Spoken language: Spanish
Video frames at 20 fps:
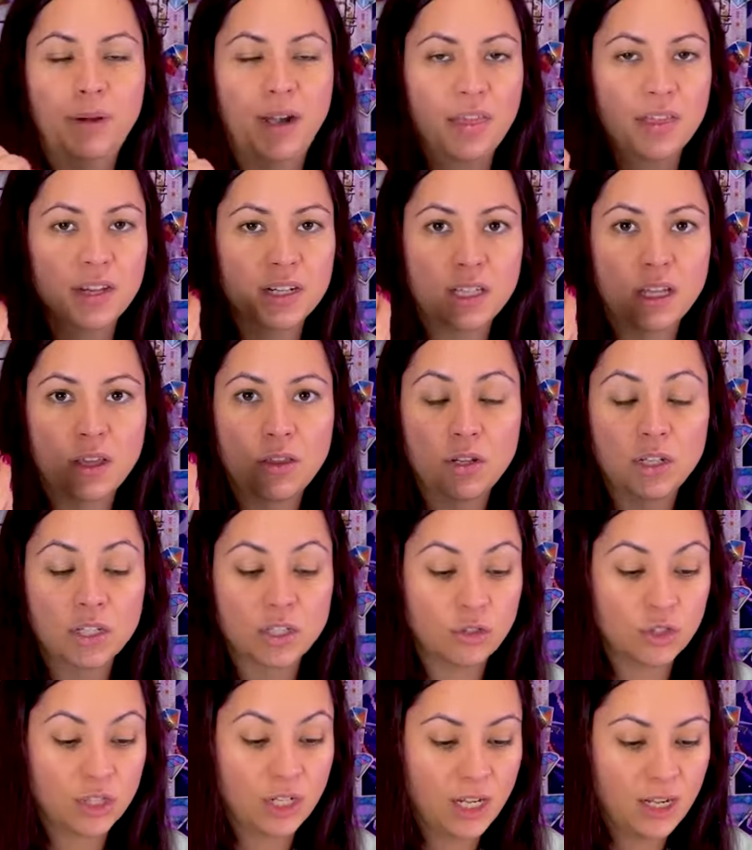para hacer
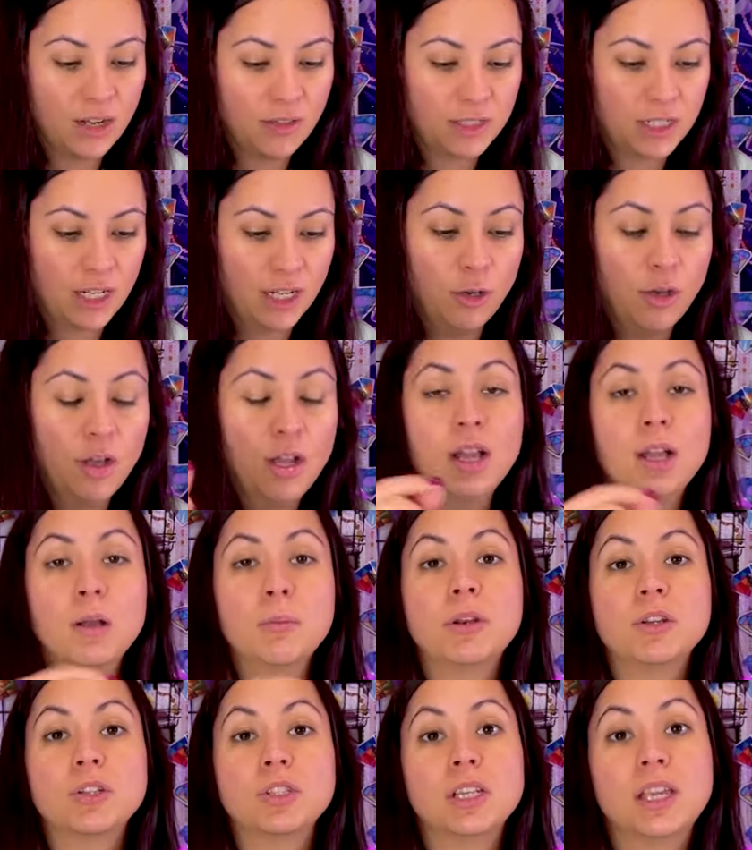secciones no sería necesario,
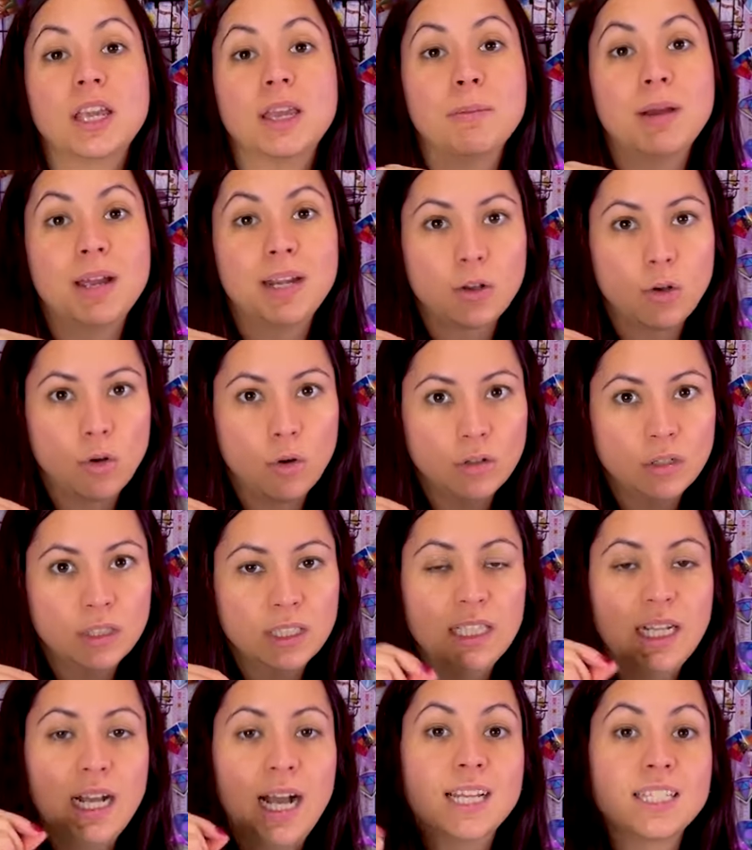pero sí que marco
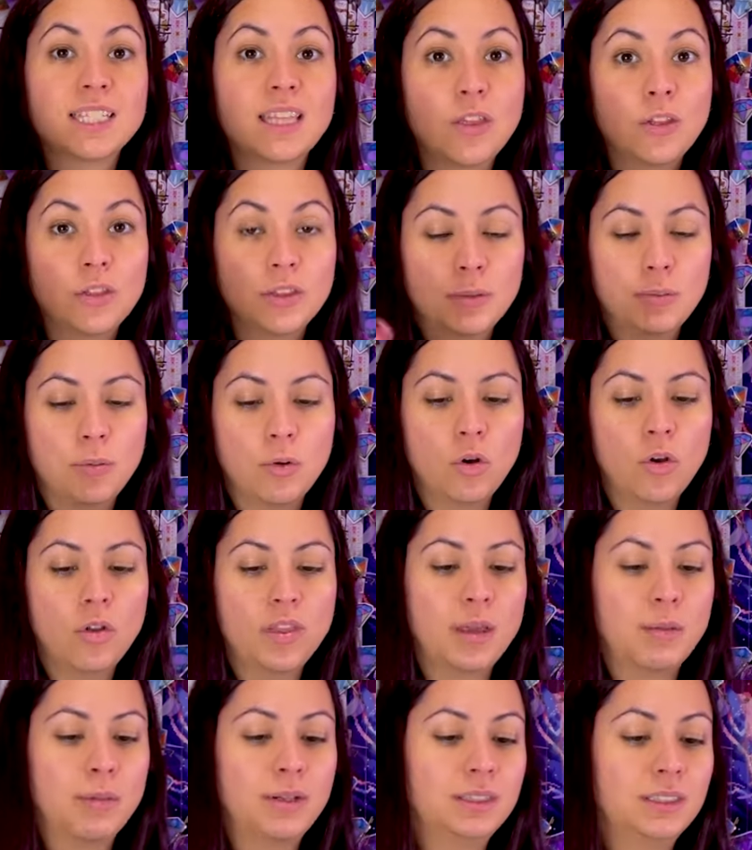hasta donde pongo
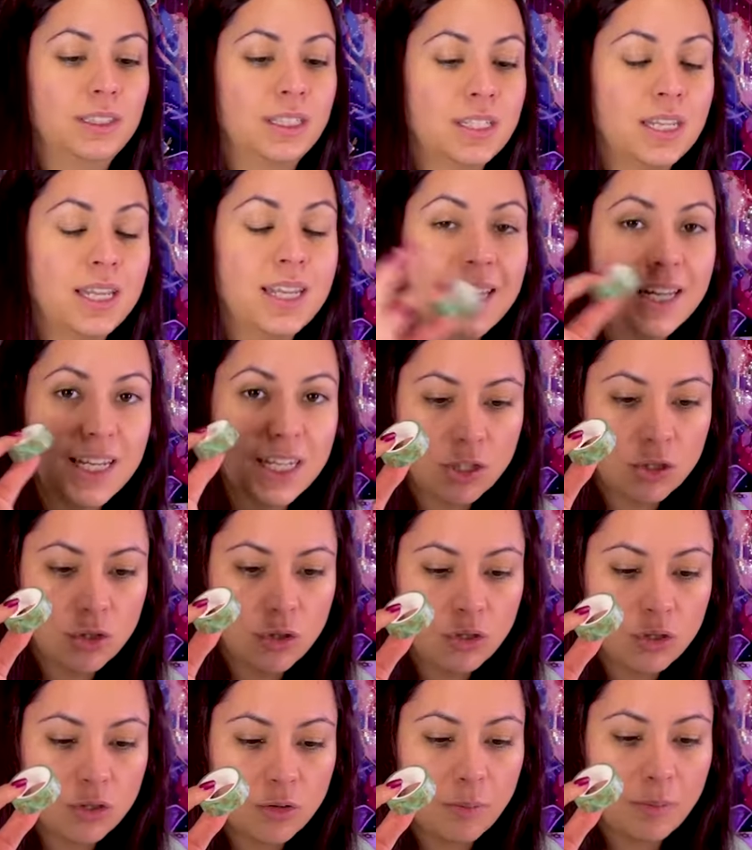diamantes. Y
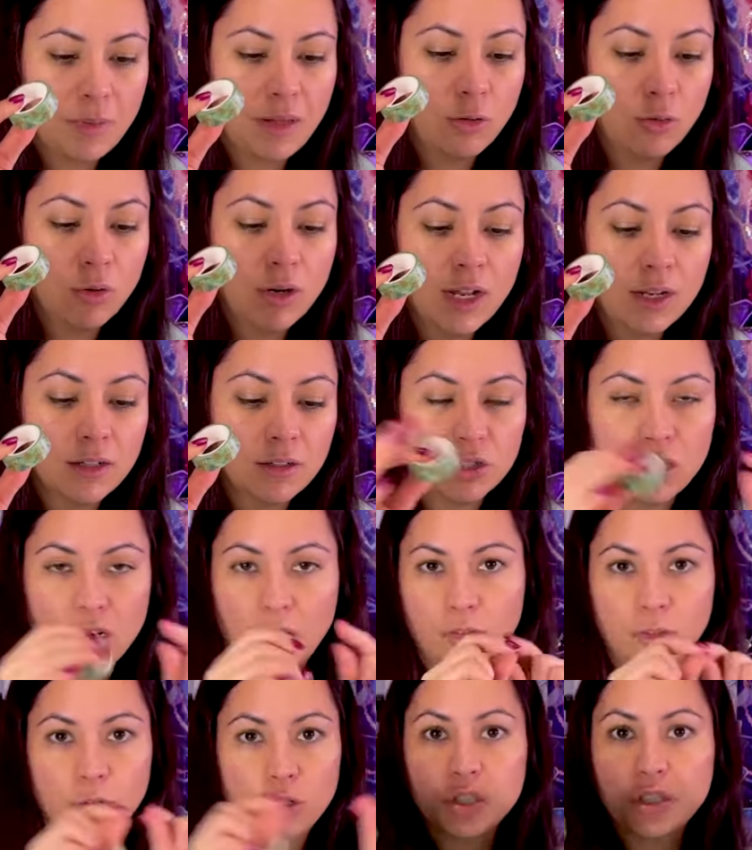estos me duran, o
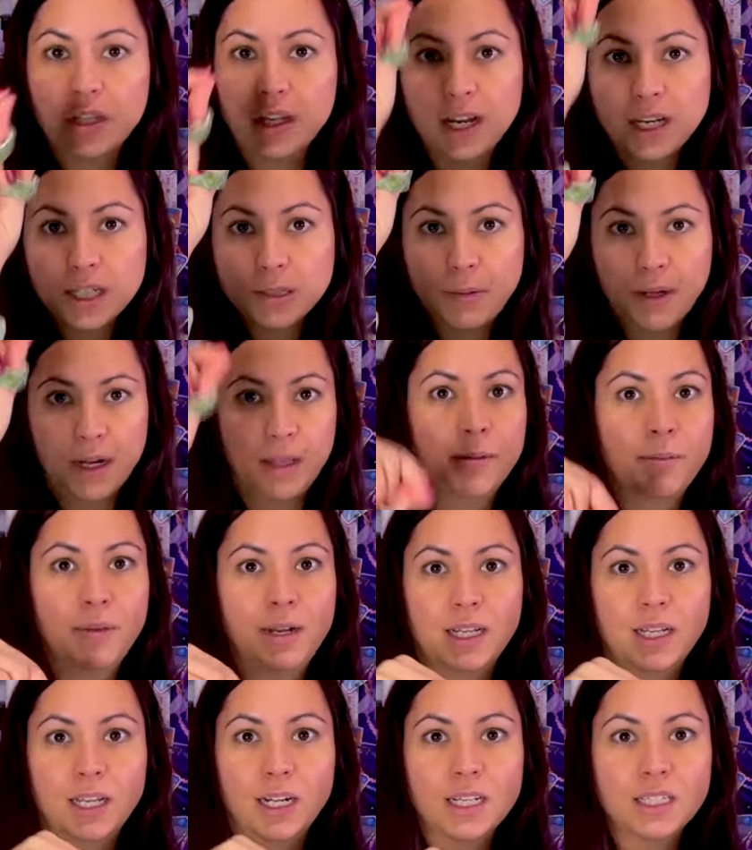sea, dos tiras para
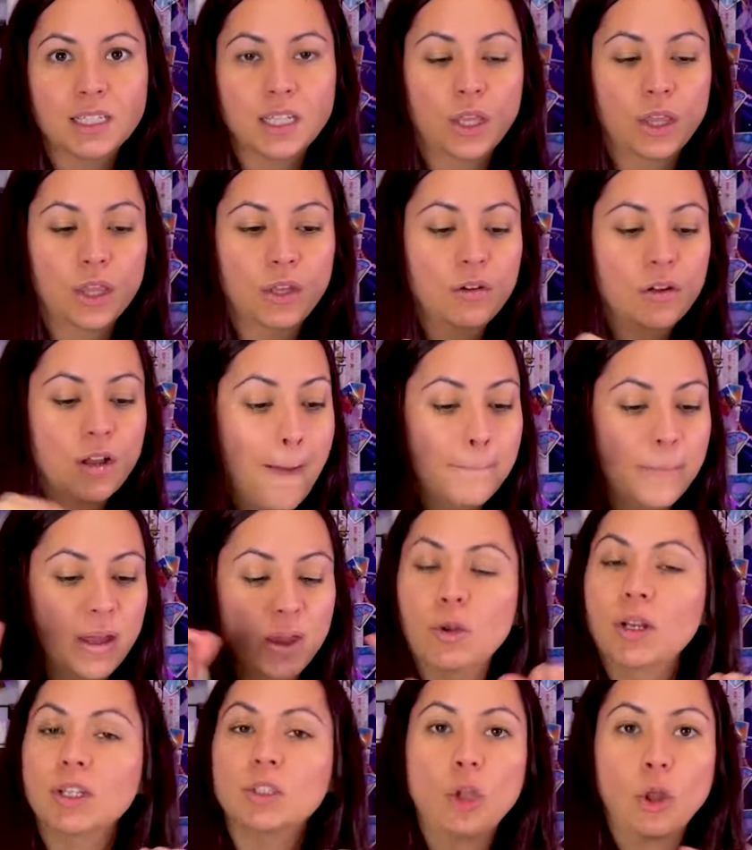demarcar la sección,
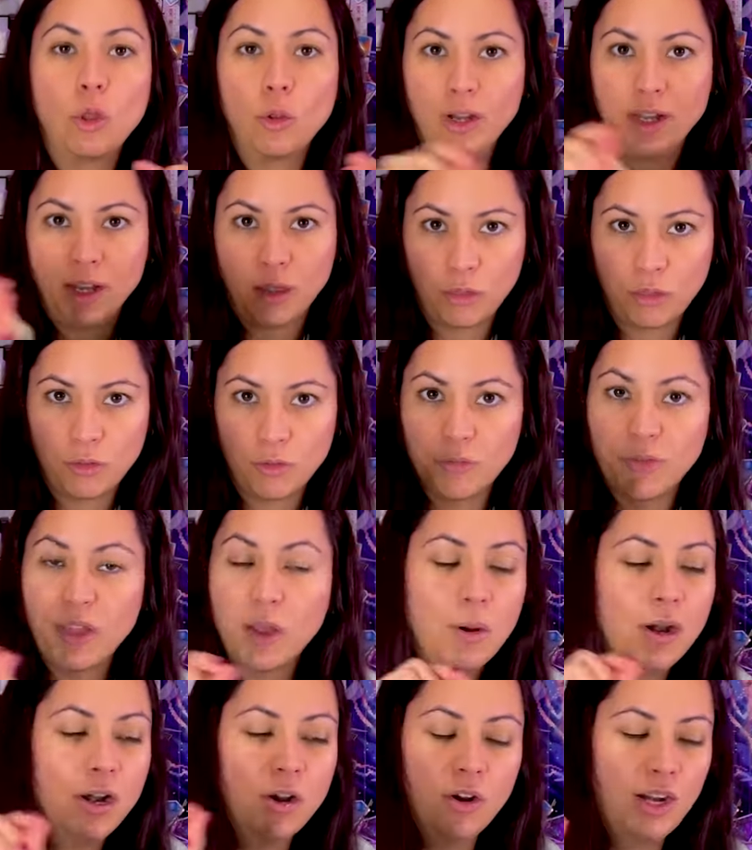me dura todo el lienzo. Da
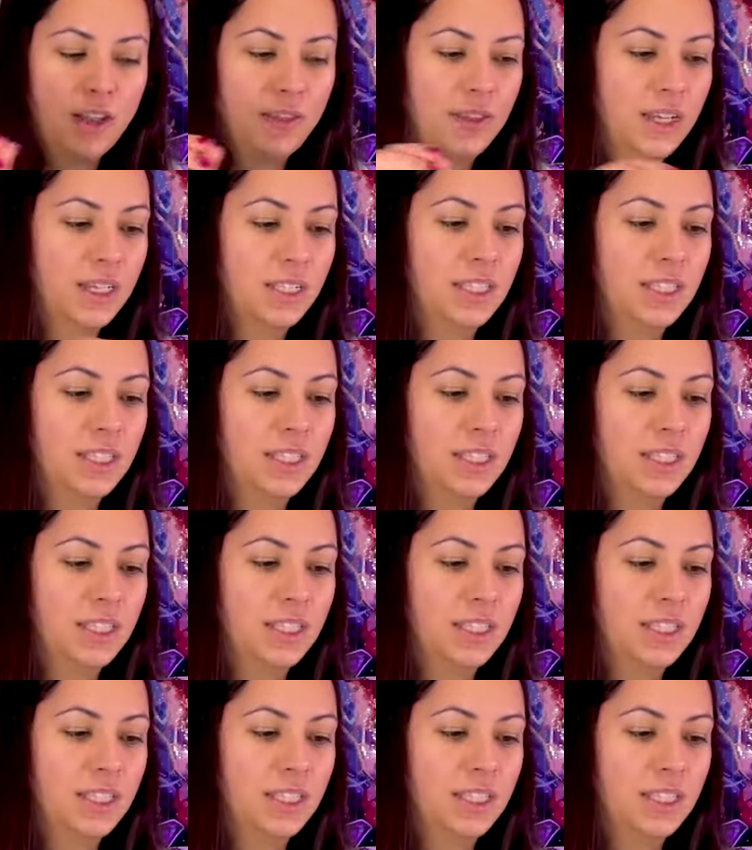igual lo grande que